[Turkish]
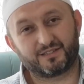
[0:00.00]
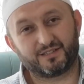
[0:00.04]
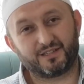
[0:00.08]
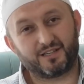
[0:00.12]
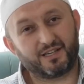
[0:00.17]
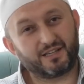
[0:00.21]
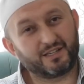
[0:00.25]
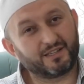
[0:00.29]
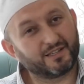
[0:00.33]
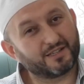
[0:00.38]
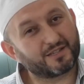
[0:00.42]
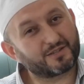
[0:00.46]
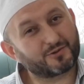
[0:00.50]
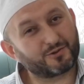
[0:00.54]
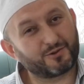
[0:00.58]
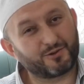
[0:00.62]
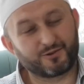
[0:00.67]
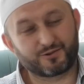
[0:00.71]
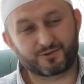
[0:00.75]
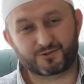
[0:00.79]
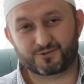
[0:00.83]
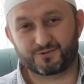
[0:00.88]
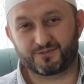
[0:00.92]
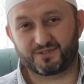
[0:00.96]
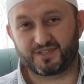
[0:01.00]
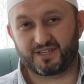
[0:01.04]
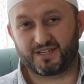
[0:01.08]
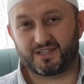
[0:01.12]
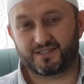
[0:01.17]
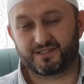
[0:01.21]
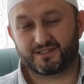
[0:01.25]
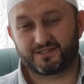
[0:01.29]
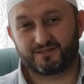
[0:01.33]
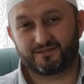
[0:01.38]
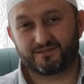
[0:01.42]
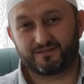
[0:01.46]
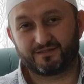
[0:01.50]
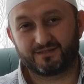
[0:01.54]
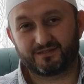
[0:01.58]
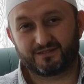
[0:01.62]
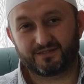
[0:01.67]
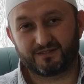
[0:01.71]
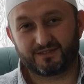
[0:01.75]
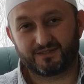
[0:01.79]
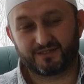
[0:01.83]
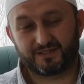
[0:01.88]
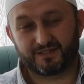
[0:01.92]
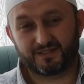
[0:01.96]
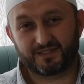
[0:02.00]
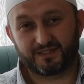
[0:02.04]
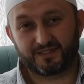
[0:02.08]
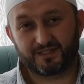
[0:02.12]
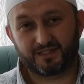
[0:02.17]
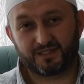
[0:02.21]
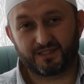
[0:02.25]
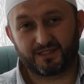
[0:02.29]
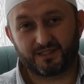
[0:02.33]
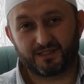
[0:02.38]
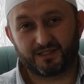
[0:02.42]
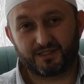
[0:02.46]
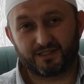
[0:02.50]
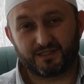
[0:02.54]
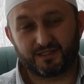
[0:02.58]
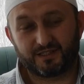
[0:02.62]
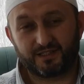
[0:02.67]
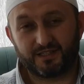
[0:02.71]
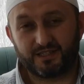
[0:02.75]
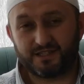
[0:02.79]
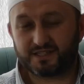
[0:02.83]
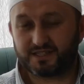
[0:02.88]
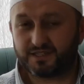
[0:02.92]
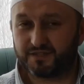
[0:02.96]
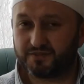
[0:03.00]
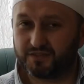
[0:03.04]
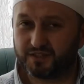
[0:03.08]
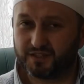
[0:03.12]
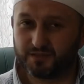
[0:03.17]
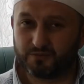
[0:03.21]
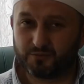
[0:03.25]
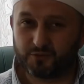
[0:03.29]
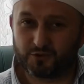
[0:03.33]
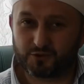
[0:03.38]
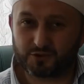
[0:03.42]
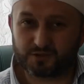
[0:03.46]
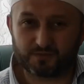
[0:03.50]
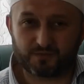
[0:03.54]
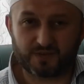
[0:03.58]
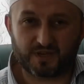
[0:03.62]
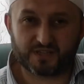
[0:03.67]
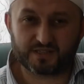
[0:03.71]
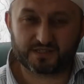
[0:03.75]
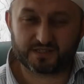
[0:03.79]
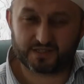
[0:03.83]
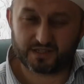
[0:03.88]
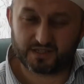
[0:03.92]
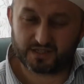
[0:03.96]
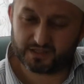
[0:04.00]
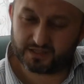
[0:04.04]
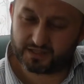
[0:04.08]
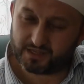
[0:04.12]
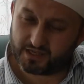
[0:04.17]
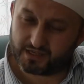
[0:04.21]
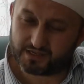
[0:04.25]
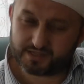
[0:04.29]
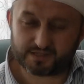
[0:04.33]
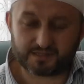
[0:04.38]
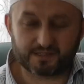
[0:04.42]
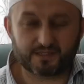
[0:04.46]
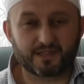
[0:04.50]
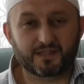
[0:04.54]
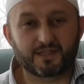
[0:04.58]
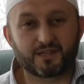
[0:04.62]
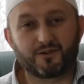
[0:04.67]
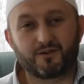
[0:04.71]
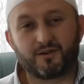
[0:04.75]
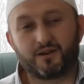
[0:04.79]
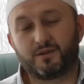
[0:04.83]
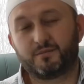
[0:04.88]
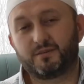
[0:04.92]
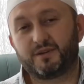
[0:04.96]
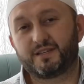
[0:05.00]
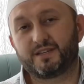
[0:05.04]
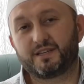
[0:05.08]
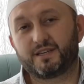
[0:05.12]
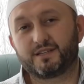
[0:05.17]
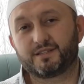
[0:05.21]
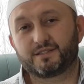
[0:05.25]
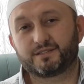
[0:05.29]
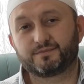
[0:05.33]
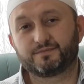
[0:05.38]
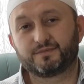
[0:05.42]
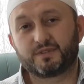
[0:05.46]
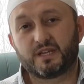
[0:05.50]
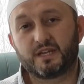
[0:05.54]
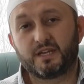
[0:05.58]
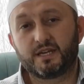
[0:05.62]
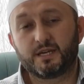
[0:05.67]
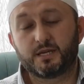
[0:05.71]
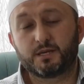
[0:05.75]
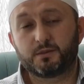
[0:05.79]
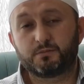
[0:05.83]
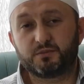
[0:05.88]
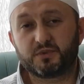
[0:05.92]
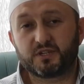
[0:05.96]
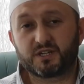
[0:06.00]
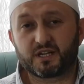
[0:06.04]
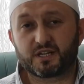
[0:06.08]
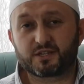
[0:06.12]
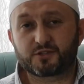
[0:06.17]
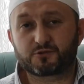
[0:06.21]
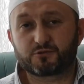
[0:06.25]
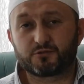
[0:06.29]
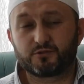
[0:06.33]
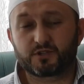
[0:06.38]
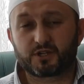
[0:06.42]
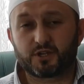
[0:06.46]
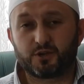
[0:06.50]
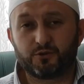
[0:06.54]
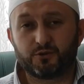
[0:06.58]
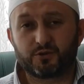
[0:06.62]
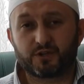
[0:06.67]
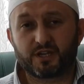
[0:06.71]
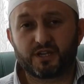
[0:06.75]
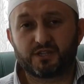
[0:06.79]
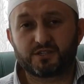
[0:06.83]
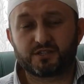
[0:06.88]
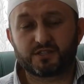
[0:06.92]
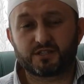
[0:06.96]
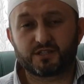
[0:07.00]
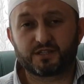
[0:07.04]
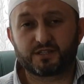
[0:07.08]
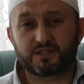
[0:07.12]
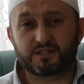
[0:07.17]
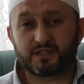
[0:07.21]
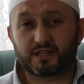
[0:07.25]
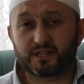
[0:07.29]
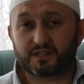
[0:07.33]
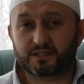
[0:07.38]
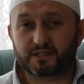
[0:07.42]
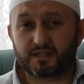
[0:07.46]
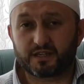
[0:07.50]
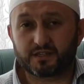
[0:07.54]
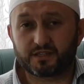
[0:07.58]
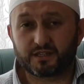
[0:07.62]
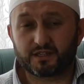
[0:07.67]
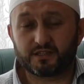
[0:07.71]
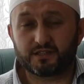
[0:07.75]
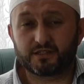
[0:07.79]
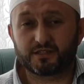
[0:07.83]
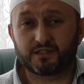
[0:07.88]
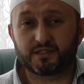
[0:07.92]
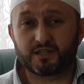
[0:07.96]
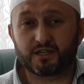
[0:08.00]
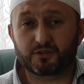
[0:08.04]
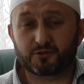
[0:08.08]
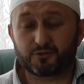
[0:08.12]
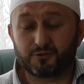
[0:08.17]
Hayırlısı olsun der. İstifini bozmaz, de, dersine devam eder. Biraz sonra öğrencileri tekrar gelirler.